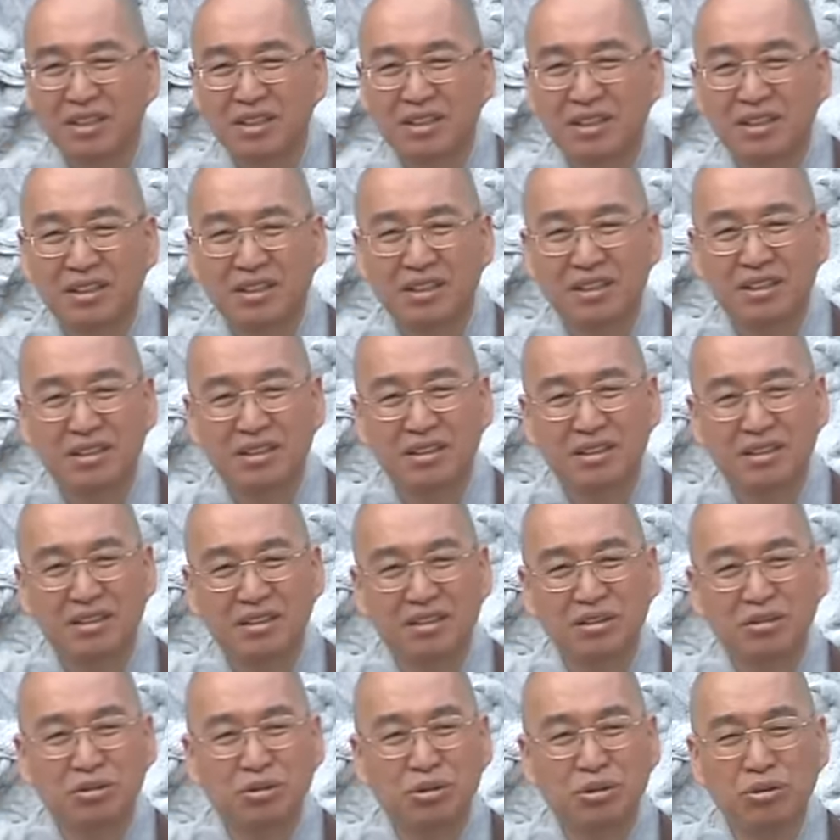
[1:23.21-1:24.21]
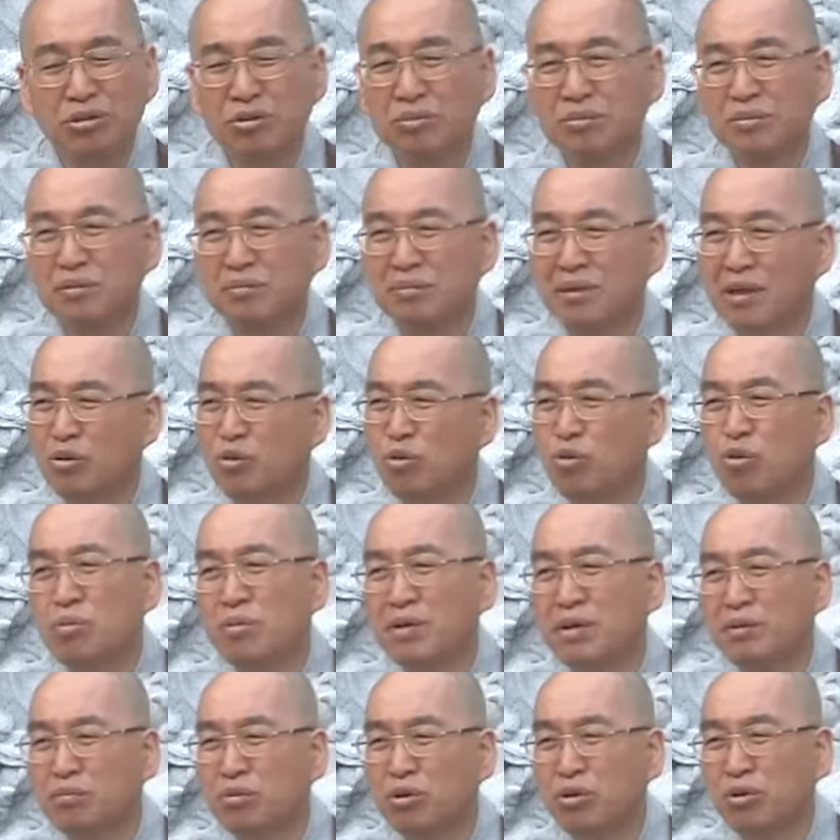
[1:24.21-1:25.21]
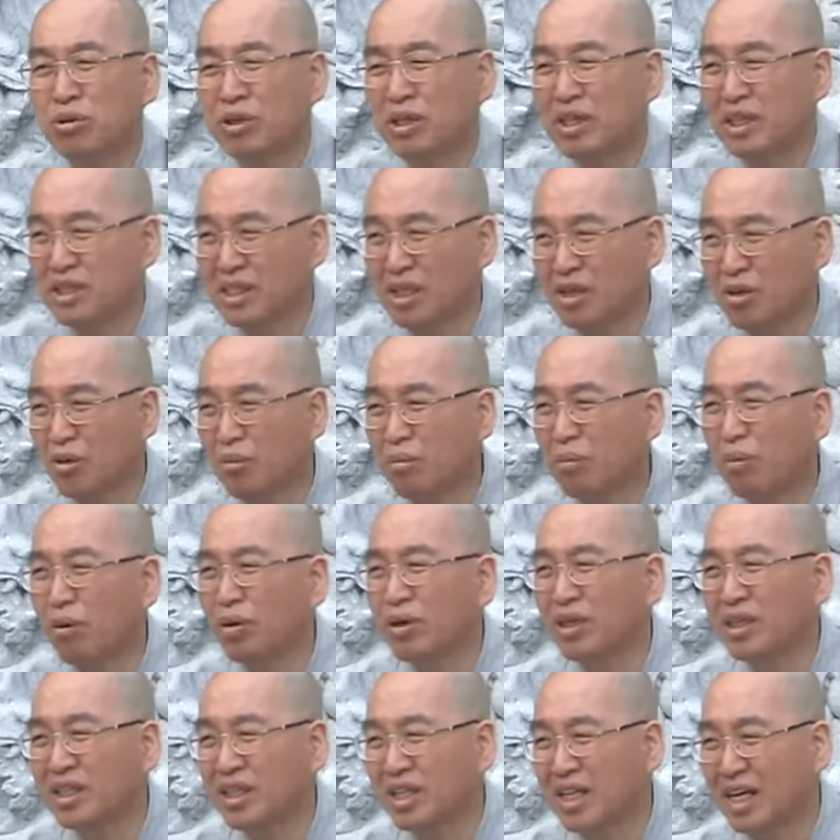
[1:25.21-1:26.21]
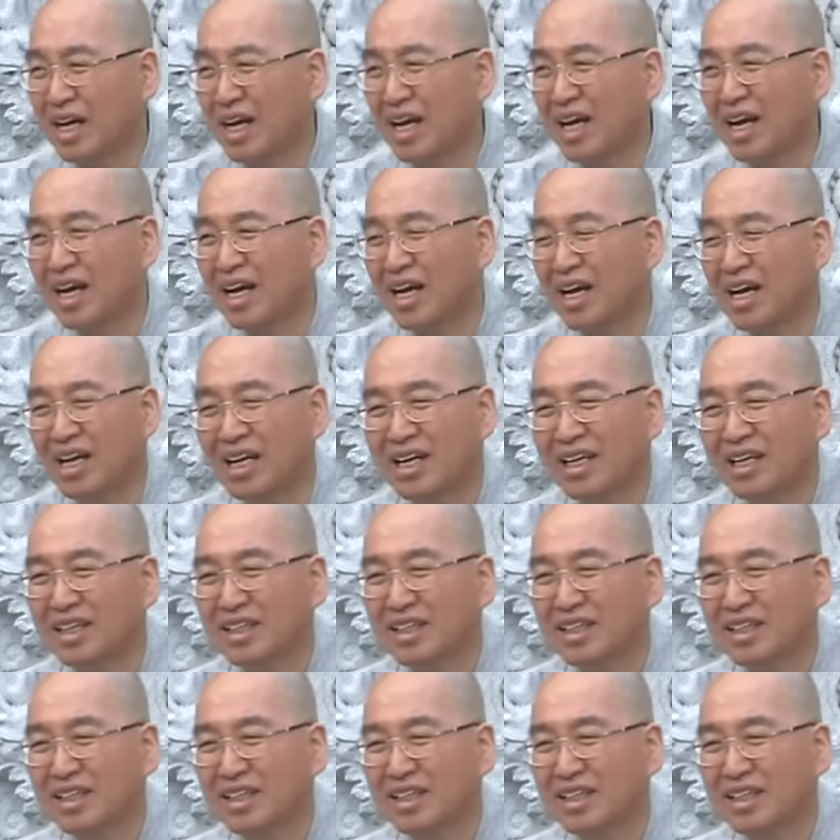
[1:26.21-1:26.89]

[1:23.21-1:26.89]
어, 그리고 요즘은 막 꿈에 물고기가 자꾸 보인다.